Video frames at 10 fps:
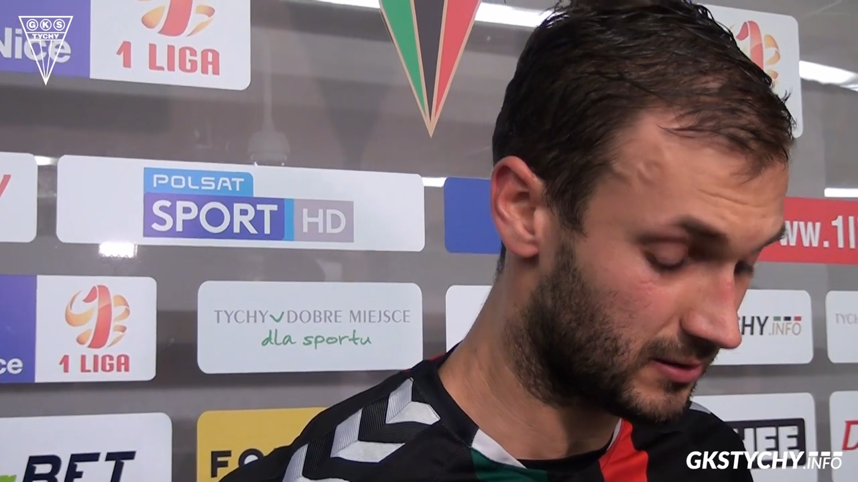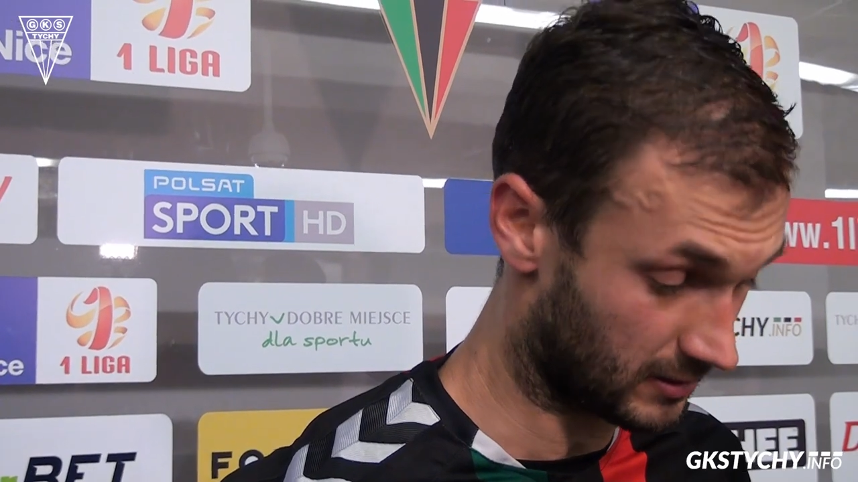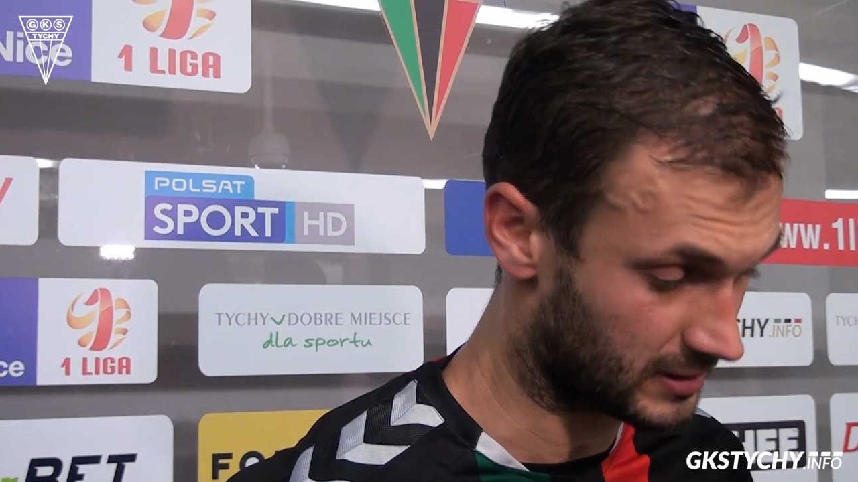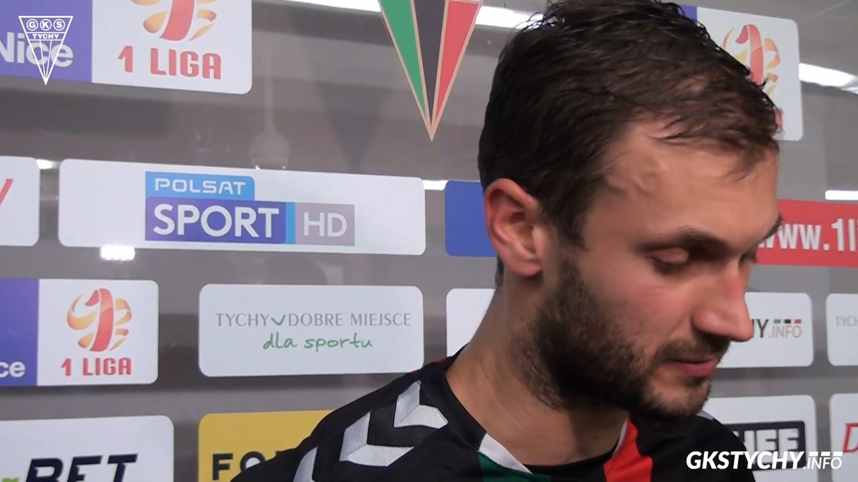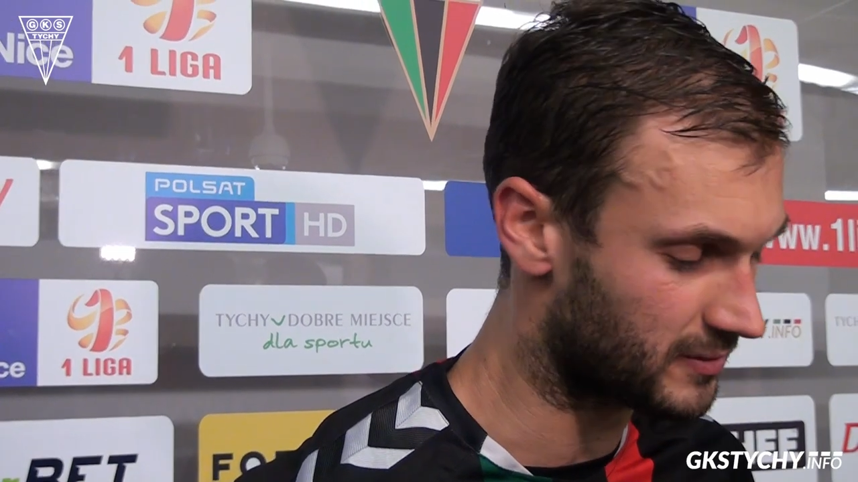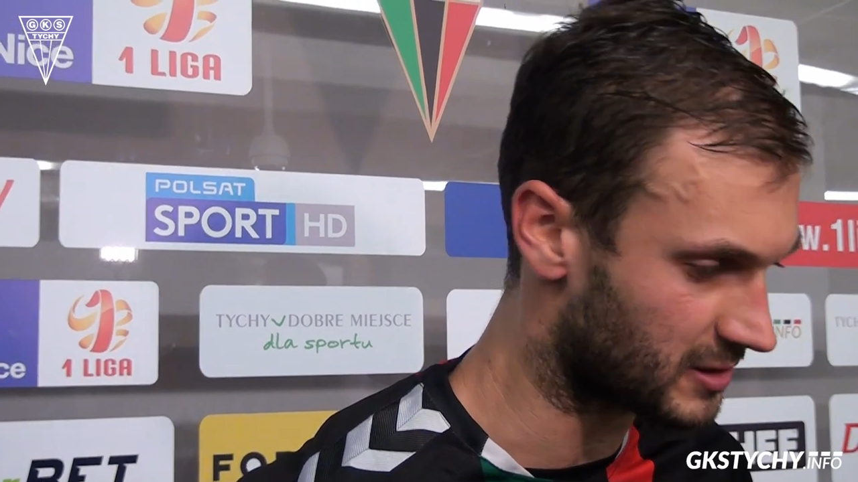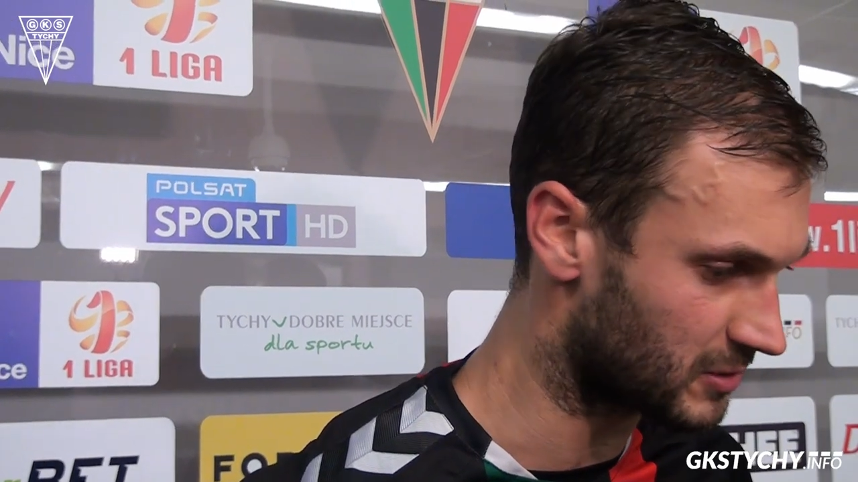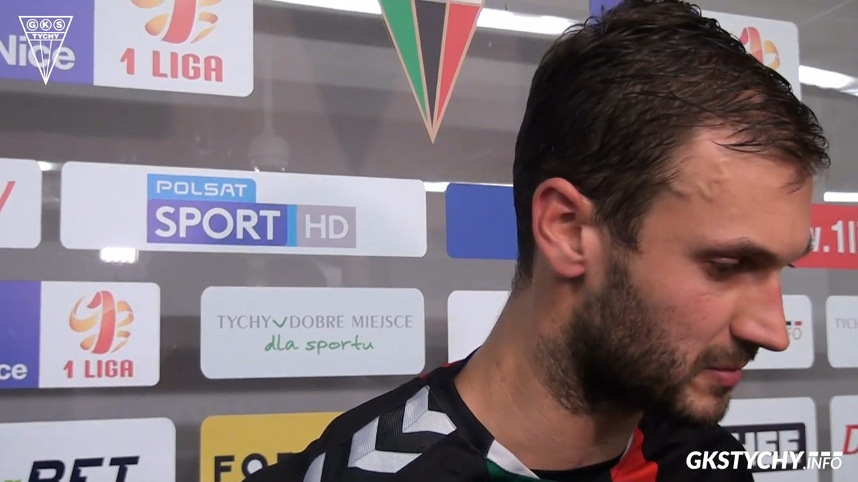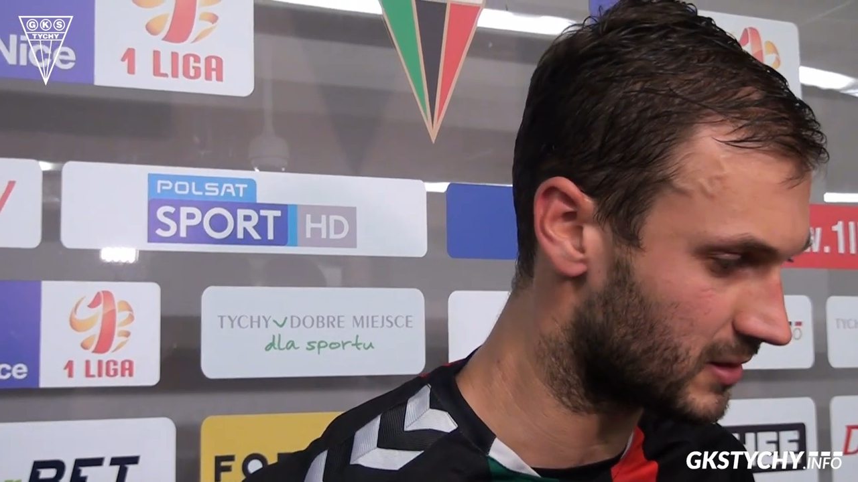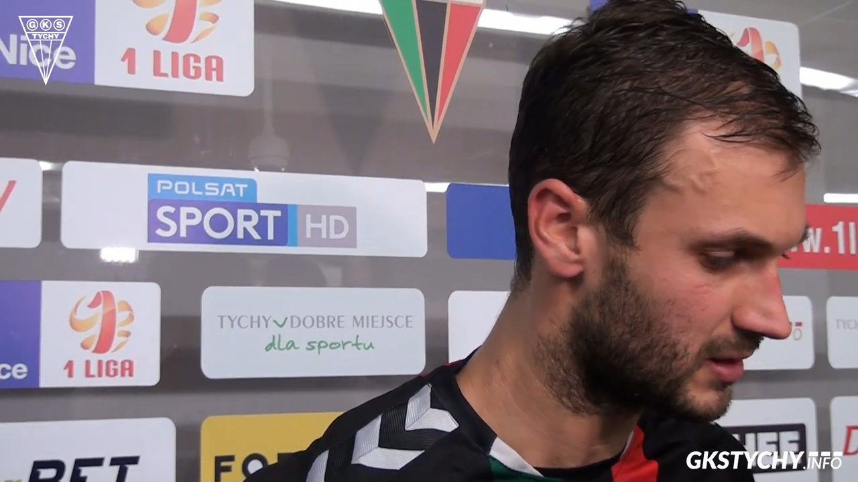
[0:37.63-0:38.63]
znaczy
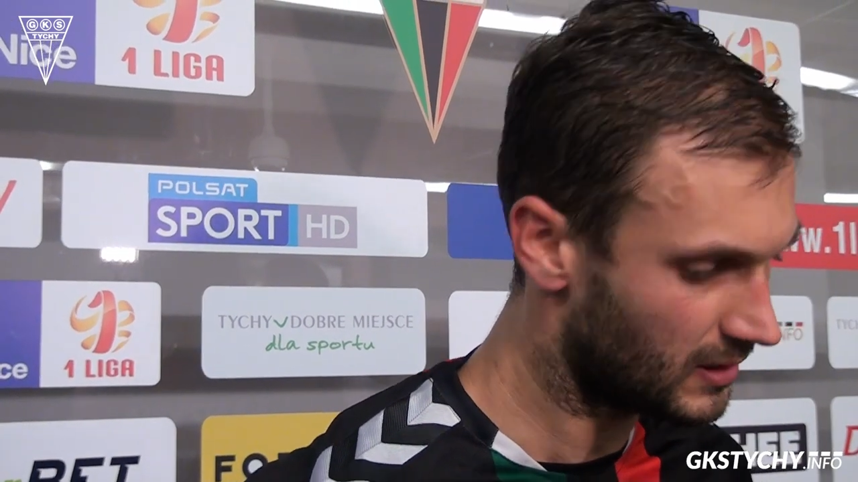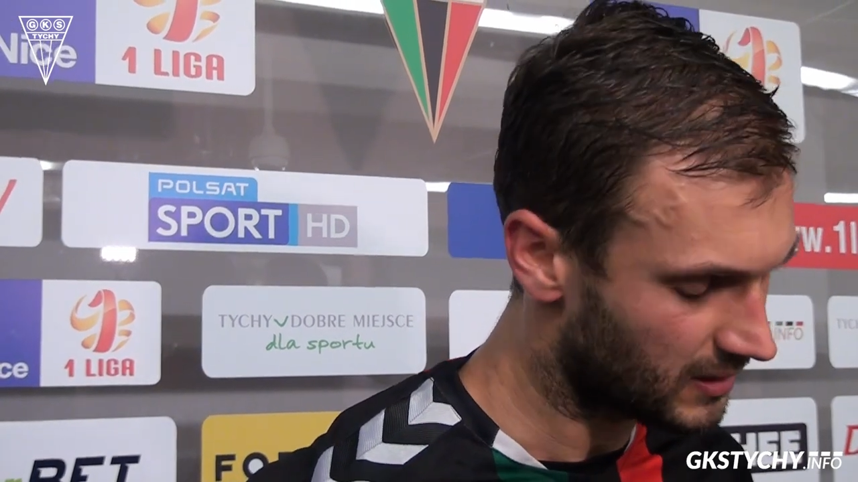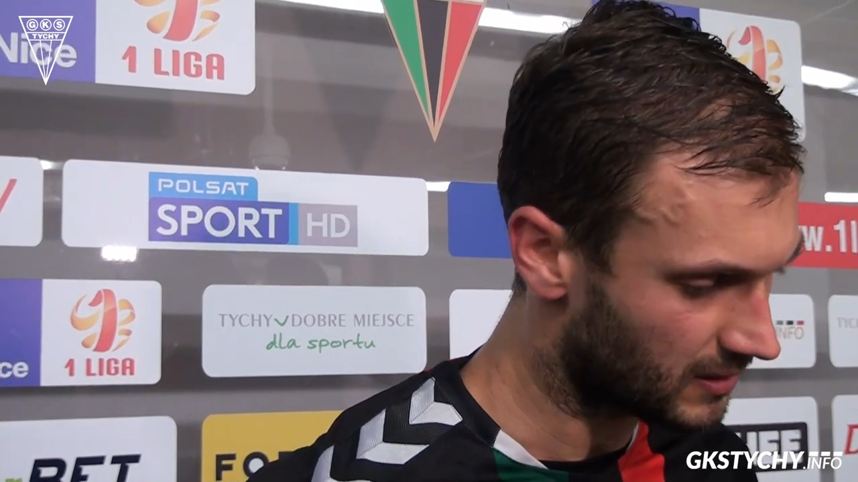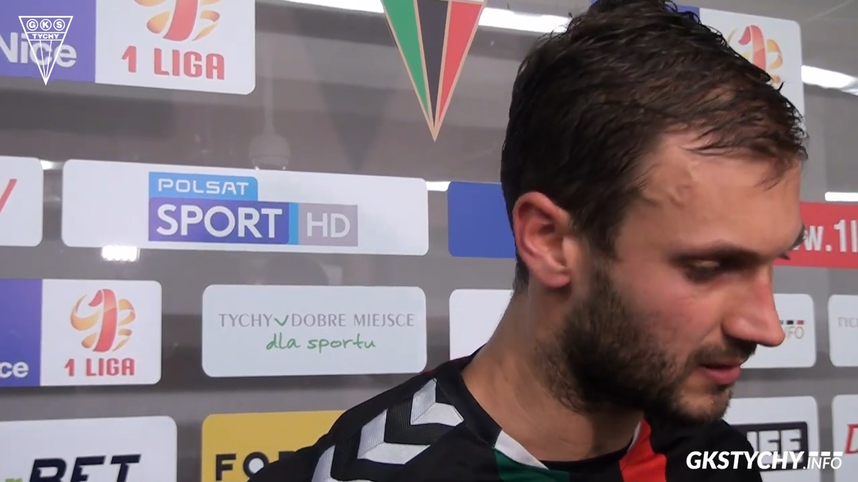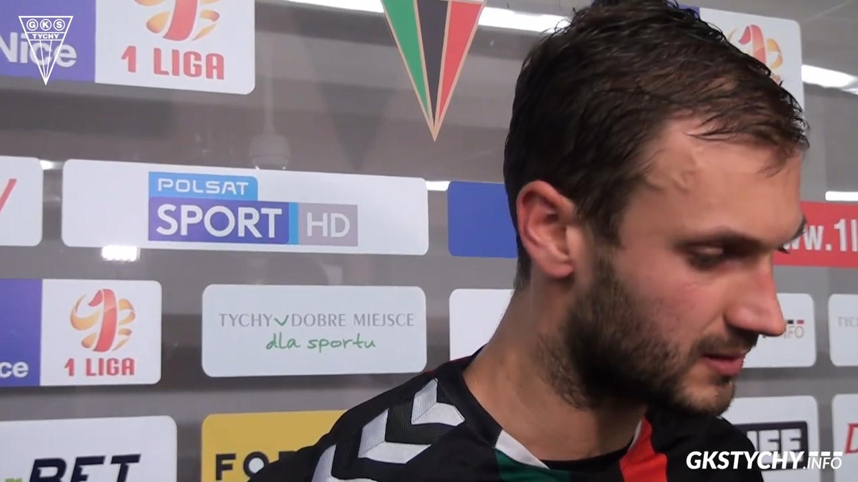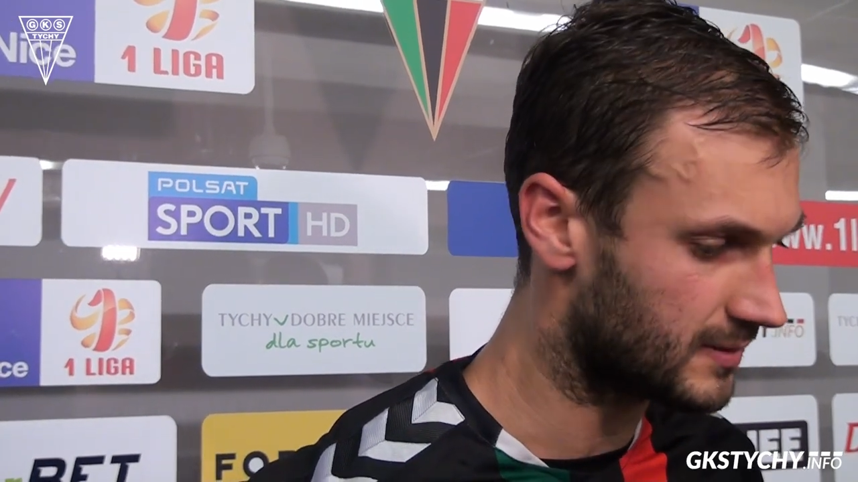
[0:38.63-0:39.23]
wywieźlibyśmy i